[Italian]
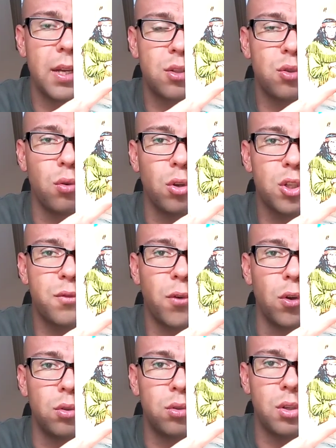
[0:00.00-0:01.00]
sullo
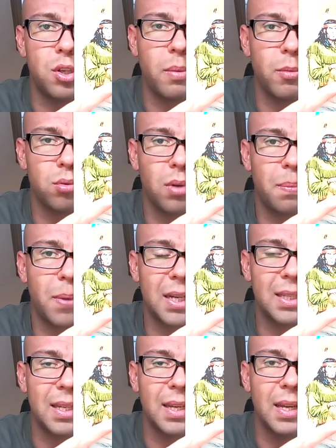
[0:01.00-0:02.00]
sfondo, diciamo sulla parte